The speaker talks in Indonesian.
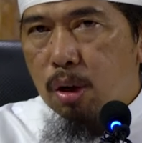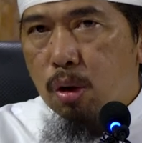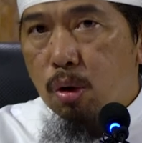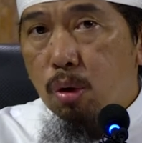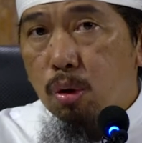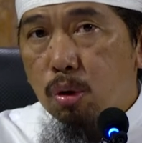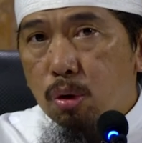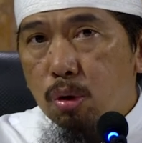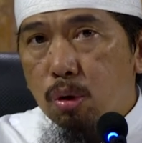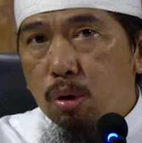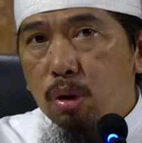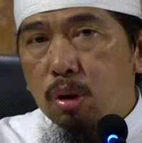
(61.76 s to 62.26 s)

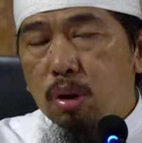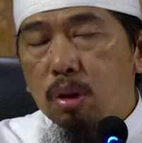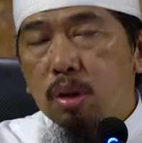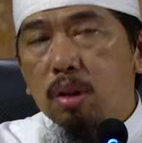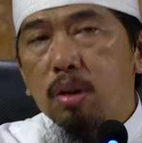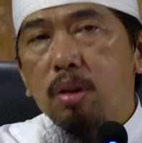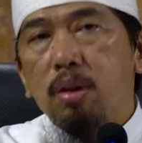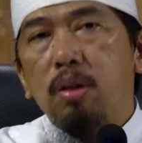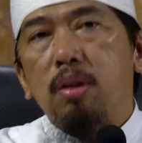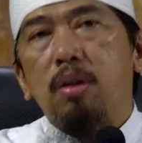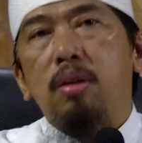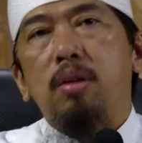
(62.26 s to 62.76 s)
rukun
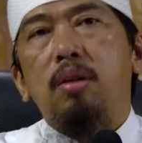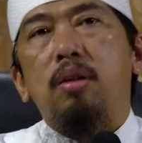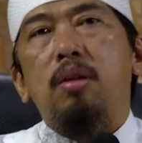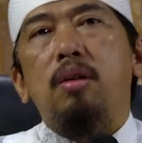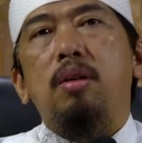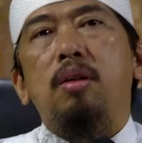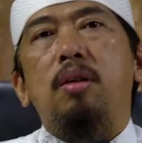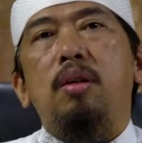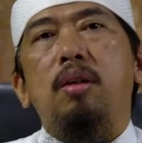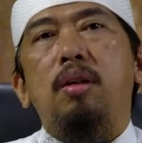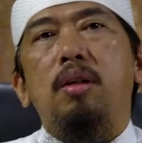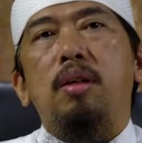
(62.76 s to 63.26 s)

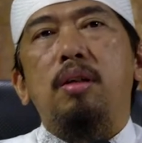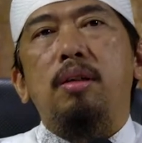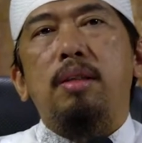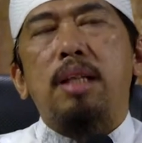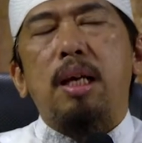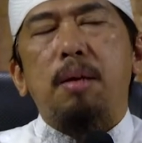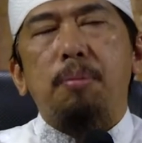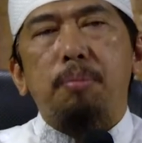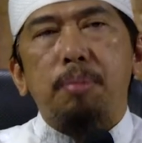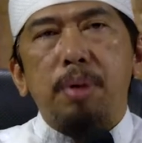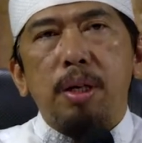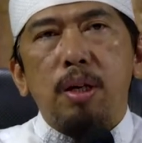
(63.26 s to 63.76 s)

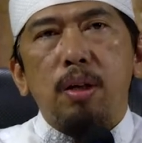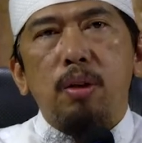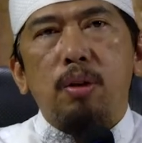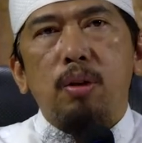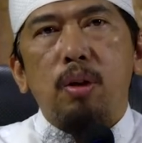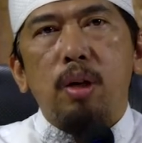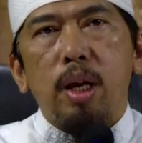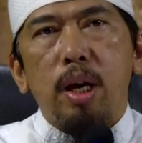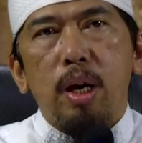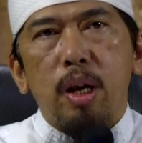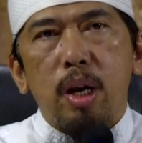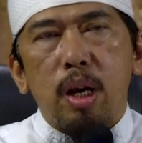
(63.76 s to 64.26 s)

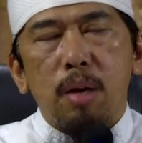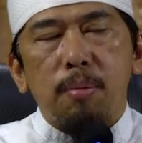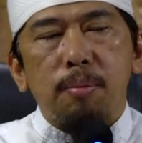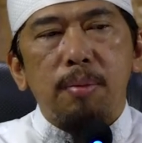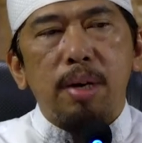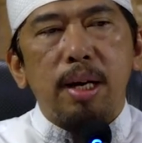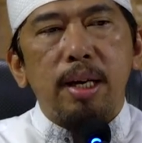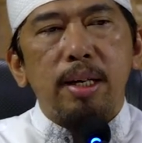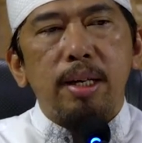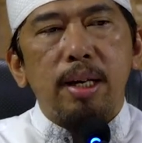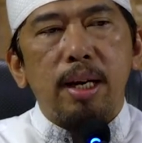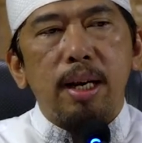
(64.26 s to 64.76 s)
takbiratul
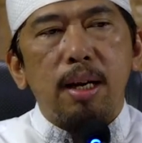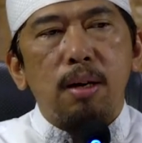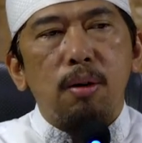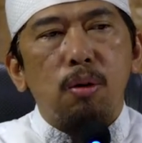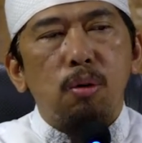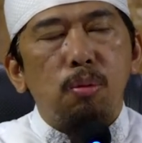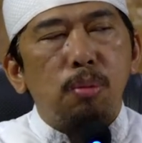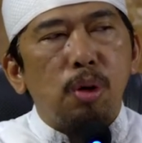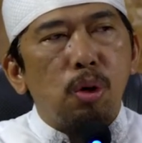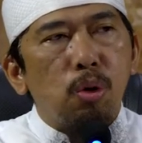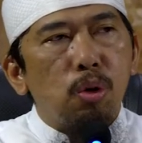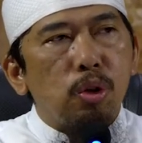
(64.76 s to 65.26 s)
ihram adalah
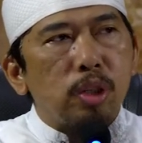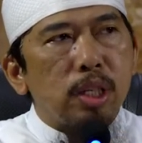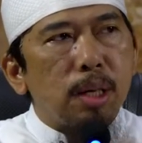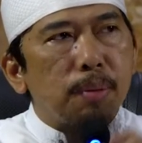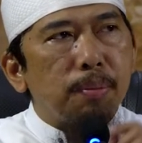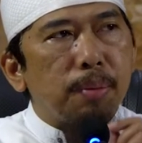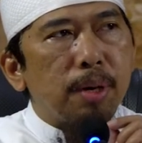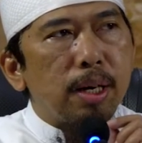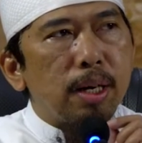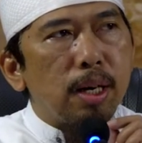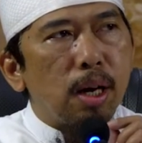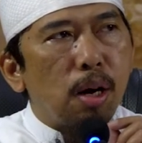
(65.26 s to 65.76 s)

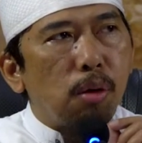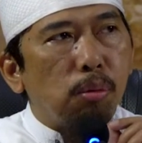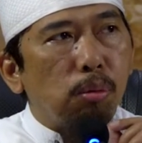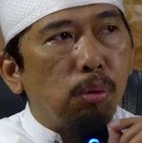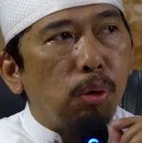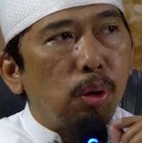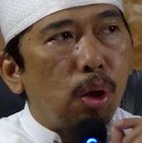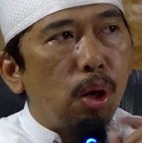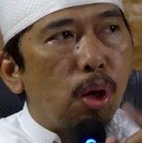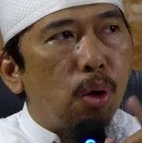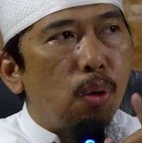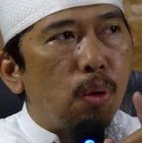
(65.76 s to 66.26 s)
mengucapkan
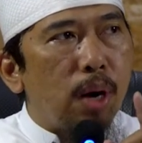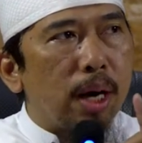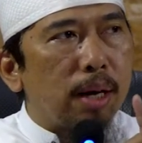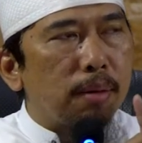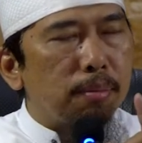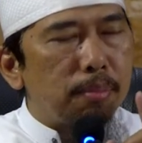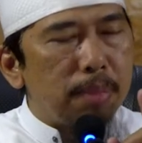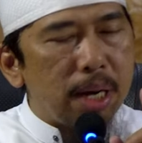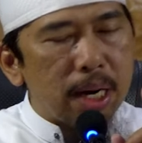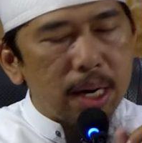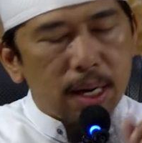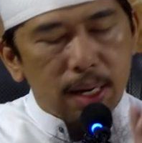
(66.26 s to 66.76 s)
Allahu
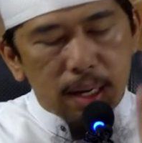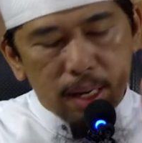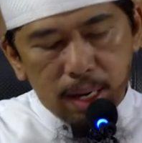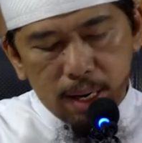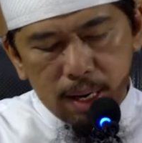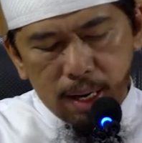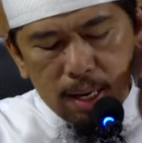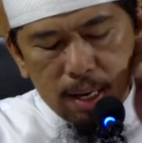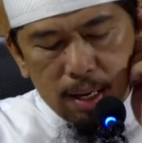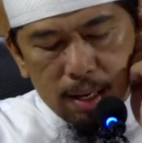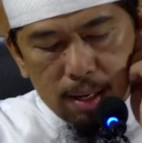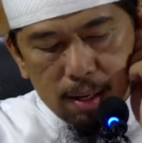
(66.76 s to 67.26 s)

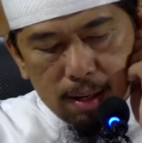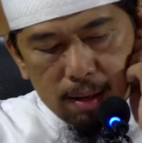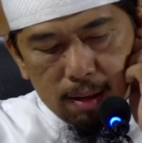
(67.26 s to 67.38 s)
akbarnya.